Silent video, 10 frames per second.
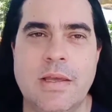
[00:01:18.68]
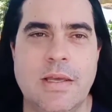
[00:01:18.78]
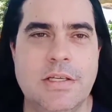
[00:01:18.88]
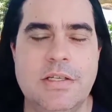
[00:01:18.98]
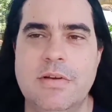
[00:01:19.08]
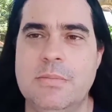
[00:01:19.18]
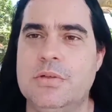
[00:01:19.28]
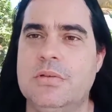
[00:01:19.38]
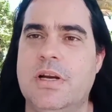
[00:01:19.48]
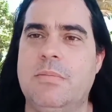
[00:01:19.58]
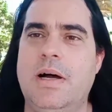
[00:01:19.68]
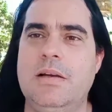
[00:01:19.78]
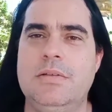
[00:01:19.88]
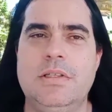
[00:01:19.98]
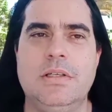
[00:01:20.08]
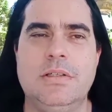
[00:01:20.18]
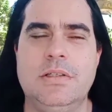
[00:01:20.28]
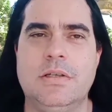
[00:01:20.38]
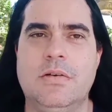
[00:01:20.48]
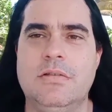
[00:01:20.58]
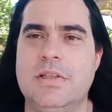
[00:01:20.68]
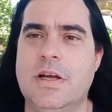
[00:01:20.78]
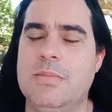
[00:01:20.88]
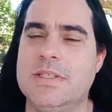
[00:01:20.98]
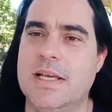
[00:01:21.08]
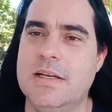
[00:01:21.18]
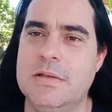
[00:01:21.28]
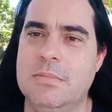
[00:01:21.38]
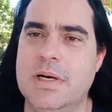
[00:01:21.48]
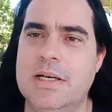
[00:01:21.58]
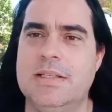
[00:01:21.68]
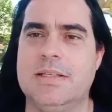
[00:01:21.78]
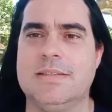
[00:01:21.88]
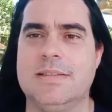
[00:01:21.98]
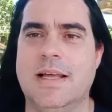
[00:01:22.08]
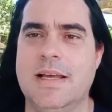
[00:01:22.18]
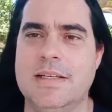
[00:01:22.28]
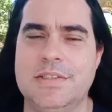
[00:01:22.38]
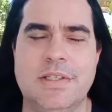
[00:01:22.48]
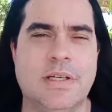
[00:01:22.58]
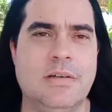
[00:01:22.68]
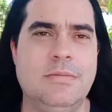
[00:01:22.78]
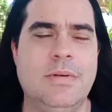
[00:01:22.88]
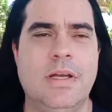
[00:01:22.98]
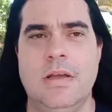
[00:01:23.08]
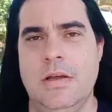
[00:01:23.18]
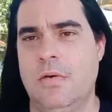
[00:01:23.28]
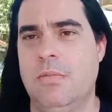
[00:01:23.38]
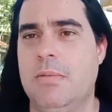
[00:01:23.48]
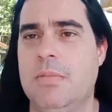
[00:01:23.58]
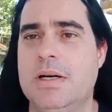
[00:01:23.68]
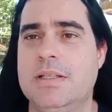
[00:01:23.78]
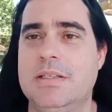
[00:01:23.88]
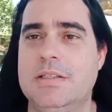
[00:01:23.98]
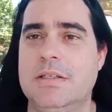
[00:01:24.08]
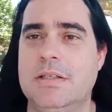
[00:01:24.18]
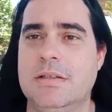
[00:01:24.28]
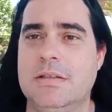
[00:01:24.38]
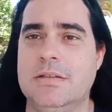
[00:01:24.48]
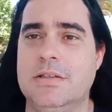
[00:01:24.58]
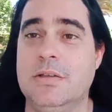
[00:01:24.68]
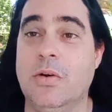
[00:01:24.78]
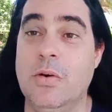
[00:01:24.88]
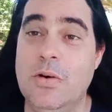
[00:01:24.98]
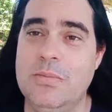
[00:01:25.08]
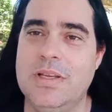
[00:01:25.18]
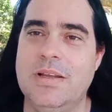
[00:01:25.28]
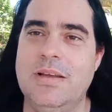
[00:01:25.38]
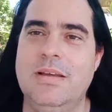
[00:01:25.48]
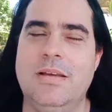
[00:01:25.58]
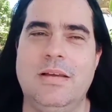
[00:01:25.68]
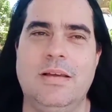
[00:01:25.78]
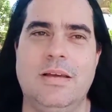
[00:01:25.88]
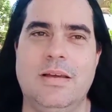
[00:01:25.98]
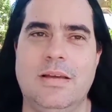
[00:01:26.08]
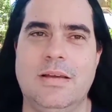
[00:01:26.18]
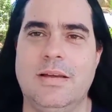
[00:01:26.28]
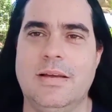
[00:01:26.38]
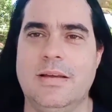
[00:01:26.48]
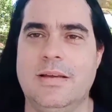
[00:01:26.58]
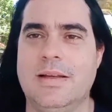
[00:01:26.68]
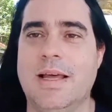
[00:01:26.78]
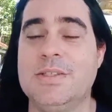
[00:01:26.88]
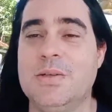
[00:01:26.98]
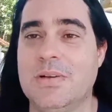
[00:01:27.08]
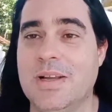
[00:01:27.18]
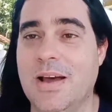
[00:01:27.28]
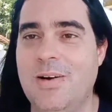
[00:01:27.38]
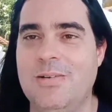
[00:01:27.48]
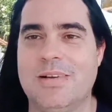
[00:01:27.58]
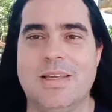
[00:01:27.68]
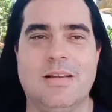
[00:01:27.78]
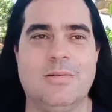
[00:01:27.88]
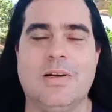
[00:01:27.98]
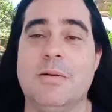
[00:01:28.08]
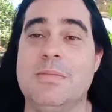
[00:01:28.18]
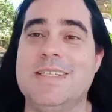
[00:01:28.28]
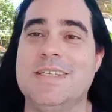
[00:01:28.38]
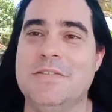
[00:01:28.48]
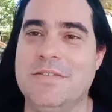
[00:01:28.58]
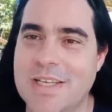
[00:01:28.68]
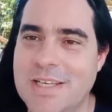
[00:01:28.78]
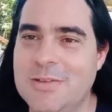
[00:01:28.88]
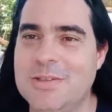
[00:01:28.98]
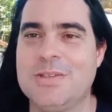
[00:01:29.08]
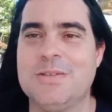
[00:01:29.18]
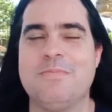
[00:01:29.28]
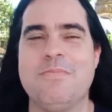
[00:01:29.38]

E tivemos o trabalho de, de convidar uma série de bandas da região, uma banda de, de nome né, é, nacional, que era o Camisa de Vênus,